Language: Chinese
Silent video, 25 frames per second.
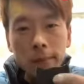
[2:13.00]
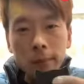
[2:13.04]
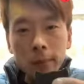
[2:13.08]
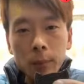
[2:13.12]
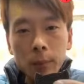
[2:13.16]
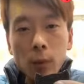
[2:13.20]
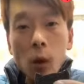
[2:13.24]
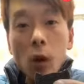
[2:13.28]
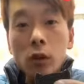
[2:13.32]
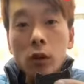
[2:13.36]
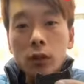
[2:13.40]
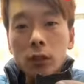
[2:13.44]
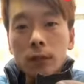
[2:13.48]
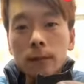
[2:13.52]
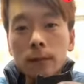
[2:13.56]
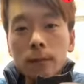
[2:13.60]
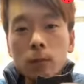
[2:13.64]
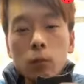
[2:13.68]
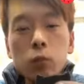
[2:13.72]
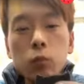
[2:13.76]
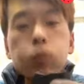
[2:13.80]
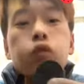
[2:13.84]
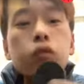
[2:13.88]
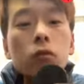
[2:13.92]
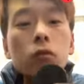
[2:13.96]
不好吃，
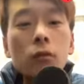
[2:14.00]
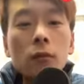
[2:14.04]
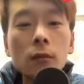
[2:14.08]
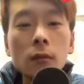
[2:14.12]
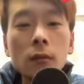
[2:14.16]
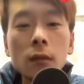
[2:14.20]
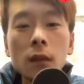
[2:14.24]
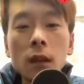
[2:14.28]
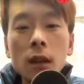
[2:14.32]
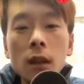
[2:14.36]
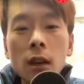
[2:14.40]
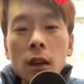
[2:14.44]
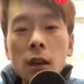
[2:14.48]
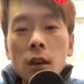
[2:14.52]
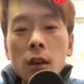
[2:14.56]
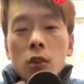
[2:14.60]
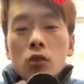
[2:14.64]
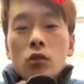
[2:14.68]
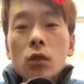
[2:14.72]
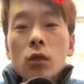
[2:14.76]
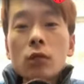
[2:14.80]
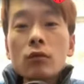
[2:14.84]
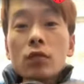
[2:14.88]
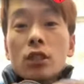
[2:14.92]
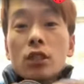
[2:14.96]

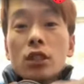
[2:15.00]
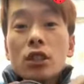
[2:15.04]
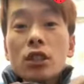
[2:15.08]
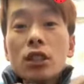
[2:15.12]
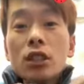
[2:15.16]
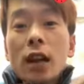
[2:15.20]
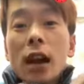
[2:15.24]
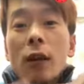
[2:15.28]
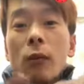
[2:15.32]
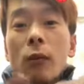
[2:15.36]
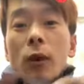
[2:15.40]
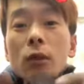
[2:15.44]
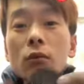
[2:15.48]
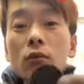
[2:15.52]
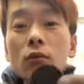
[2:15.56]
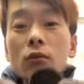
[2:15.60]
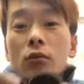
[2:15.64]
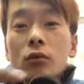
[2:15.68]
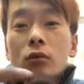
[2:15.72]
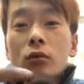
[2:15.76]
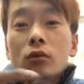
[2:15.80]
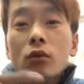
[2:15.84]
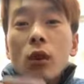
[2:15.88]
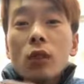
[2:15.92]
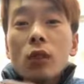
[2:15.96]
双击加关注，
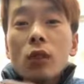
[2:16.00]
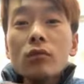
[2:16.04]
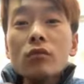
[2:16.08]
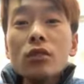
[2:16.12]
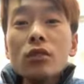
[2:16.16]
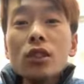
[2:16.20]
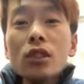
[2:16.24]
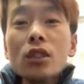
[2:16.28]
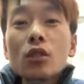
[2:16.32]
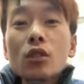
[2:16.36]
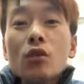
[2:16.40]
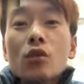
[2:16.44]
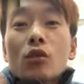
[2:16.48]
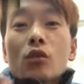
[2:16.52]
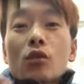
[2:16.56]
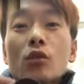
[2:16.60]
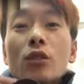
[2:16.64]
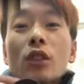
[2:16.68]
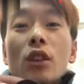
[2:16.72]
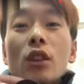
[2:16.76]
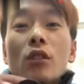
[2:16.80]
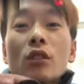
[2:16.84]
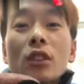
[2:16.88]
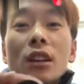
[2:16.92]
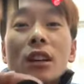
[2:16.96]
双击
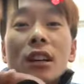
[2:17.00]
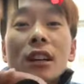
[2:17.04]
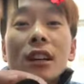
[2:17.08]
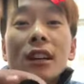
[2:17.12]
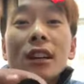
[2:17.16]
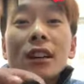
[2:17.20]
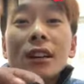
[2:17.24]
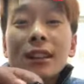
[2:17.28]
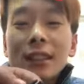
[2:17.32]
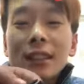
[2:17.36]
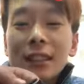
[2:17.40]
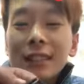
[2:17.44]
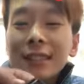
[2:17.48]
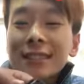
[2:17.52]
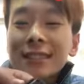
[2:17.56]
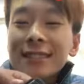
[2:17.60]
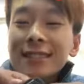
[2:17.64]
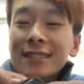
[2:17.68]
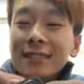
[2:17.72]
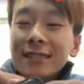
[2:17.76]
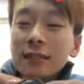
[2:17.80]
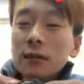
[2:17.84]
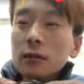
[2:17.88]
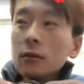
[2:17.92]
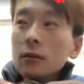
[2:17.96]
出教程。
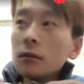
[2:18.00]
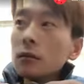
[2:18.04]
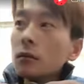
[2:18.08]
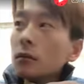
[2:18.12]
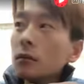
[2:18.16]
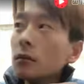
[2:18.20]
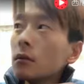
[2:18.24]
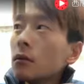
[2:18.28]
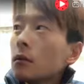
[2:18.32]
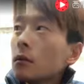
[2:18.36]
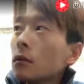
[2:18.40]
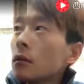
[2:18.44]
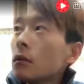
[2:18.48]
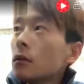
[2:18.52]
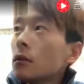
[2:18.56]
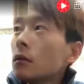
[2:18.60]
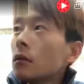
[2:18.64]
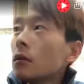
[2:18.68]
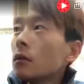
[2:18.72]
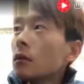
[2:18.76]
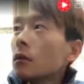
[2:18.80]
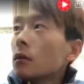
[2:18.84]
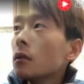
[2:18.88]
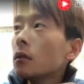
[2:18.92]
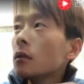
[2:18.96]
那么神
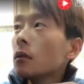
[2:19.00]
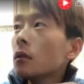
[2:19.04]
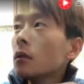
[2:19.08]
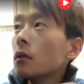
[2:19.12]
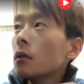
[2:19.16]
奇啊！